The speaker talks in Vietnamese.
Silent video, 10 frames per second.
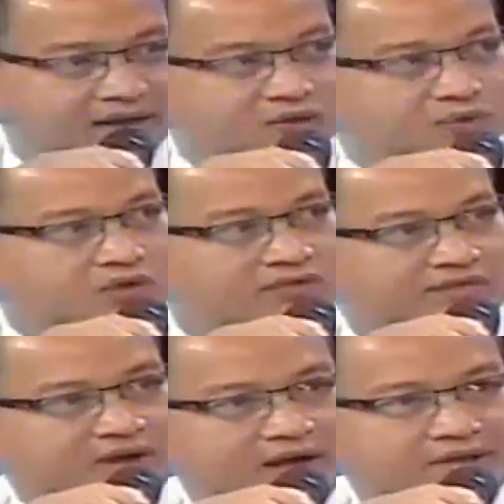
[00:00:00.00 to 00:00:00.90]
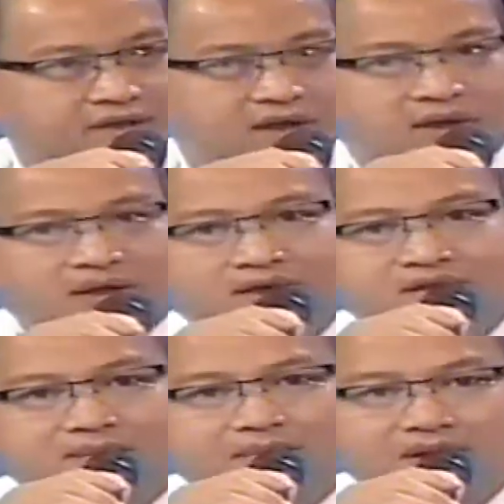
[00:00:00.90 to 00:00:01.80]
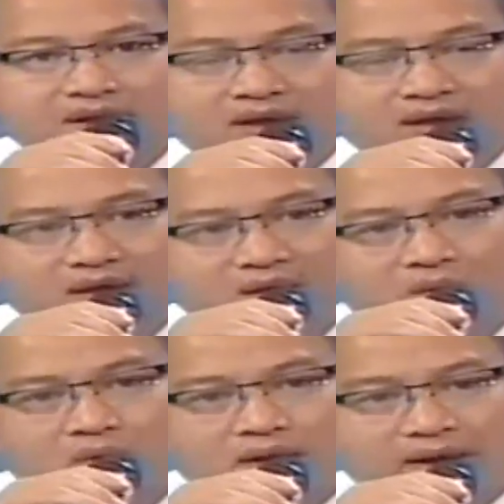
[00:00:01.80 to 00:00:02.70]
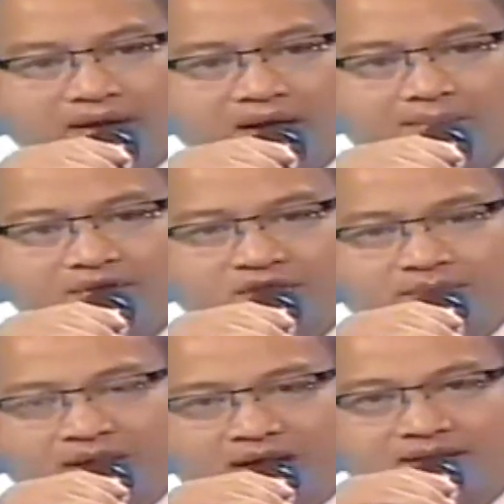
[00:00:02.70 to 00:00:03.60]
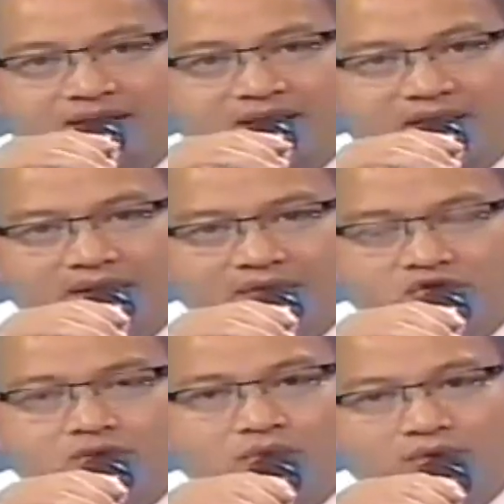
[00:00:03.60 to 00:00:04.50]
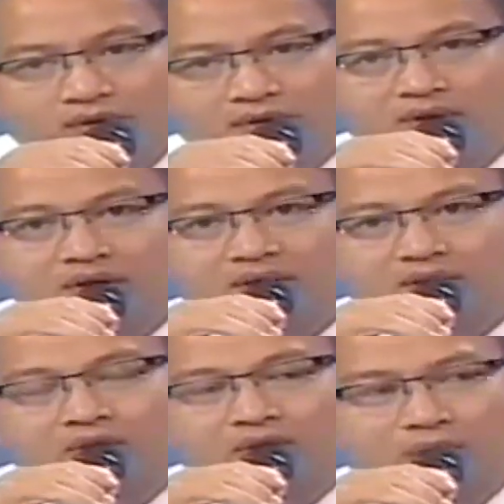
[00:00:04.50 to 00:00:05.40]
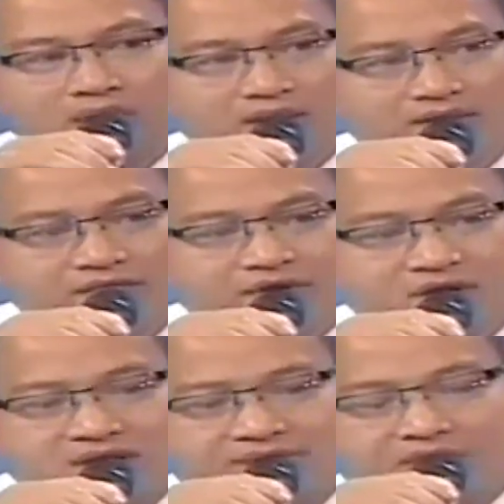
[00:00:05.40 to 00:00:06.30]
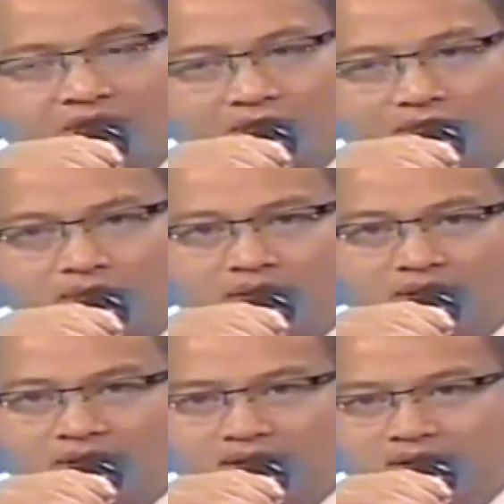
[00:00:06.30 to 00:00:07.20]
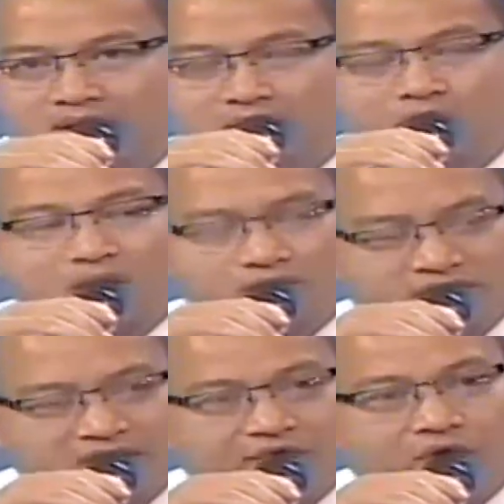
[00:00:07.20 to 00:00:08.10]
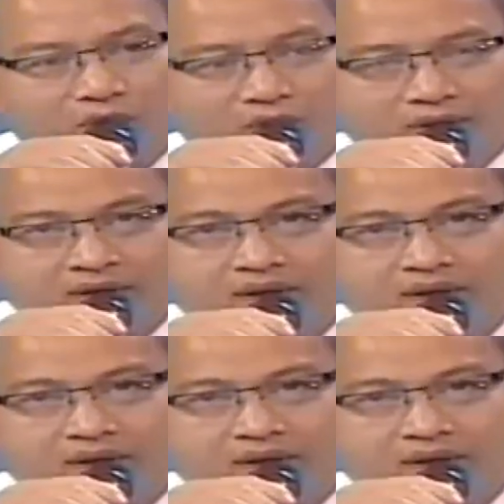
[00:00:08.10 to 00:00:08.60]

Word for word: nay thì chúng tôi vừa mới khai trương cái cơ sở mới của Arena Multimedia tại số 4 Tôn Thất Thuyết, phường Dịch Vọng Hậu, quận Cầu Giấy, thành phố Hà Nội.